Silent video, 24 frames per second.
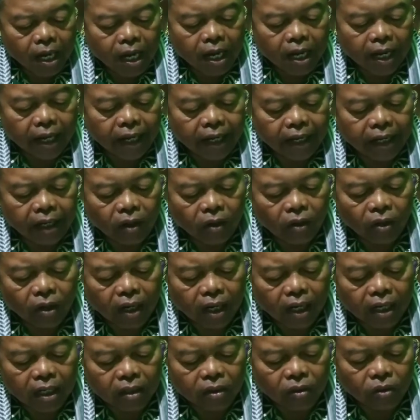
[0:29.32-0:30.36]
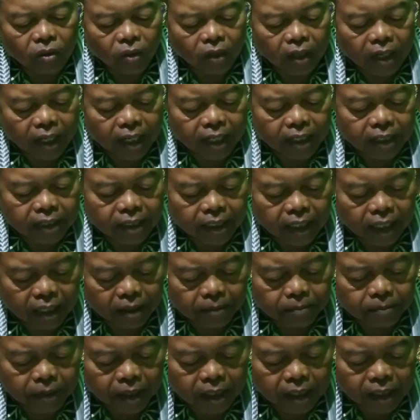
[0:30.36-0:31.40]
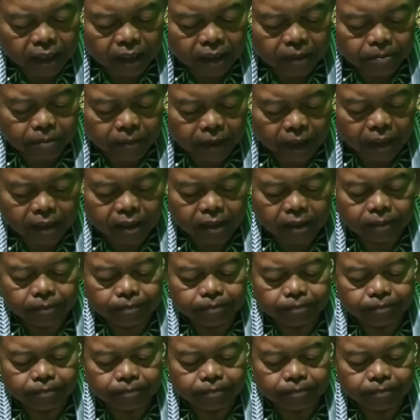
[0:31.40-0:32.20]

Hai orang-orang yang beriman,